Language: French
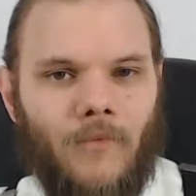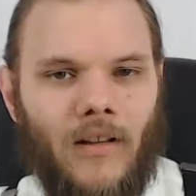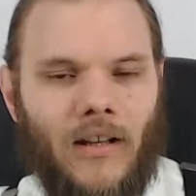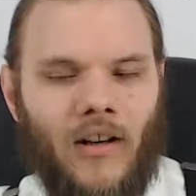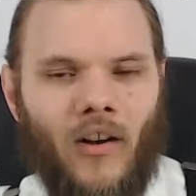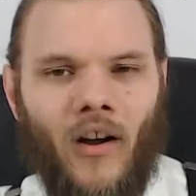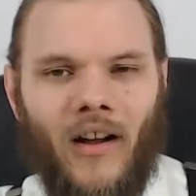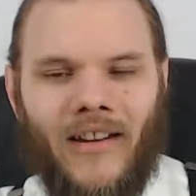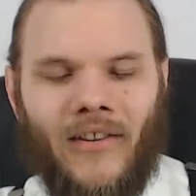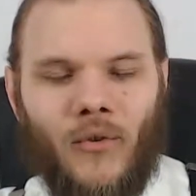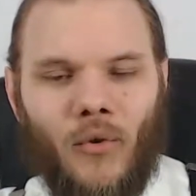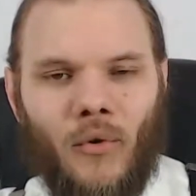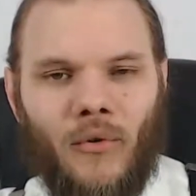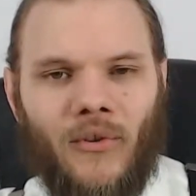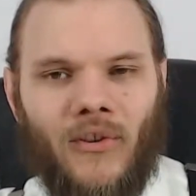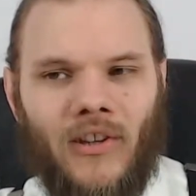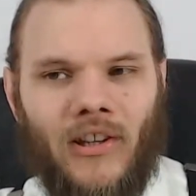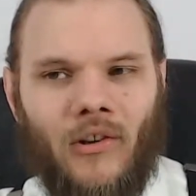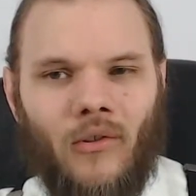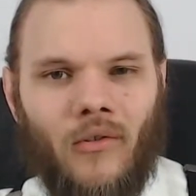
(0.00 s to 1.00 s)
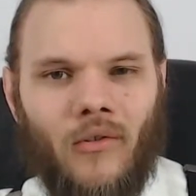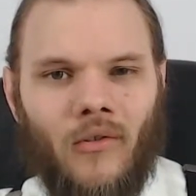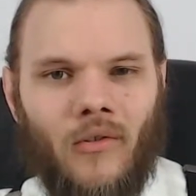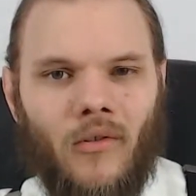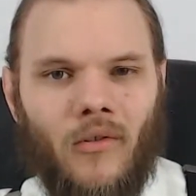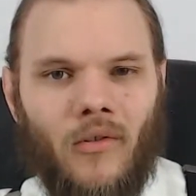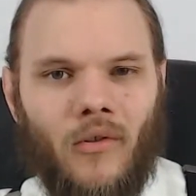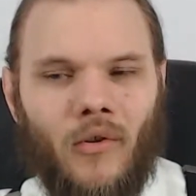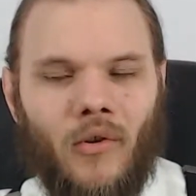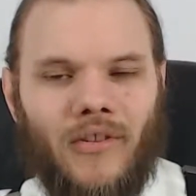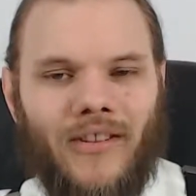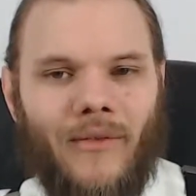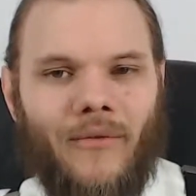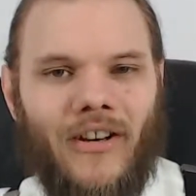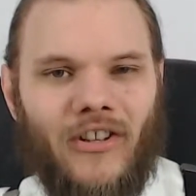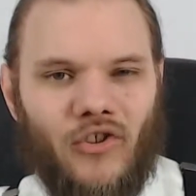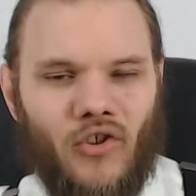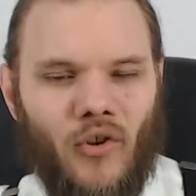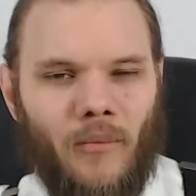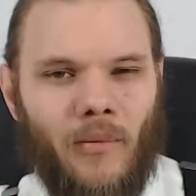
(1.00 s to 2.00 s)
Alors est-ce que c'est le, le, côté
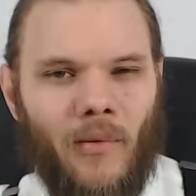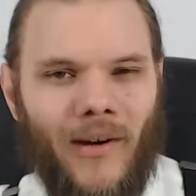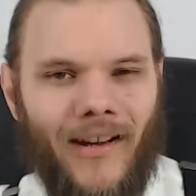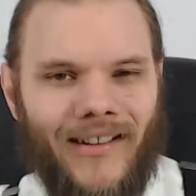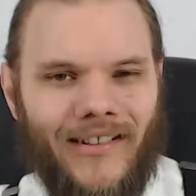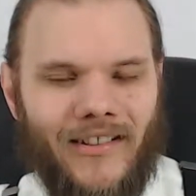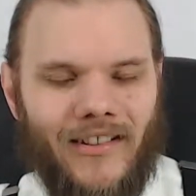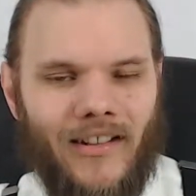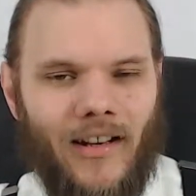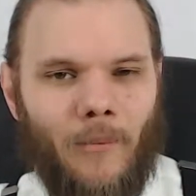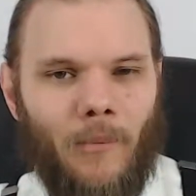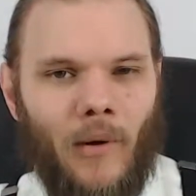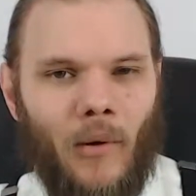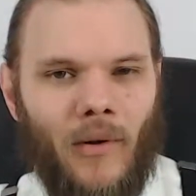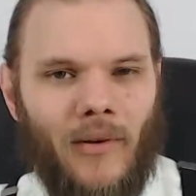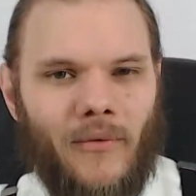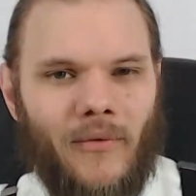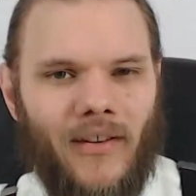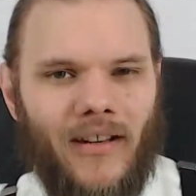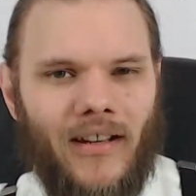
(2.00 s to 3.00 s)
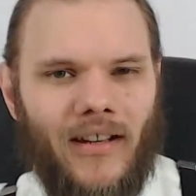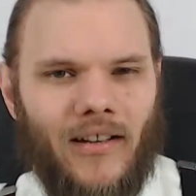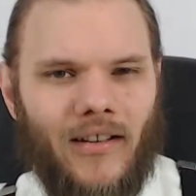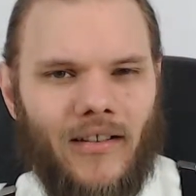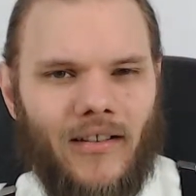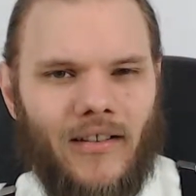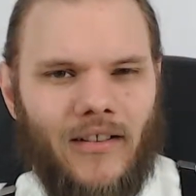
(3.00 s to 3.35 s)
voyage temporel qu'il n'a pas le droit de faire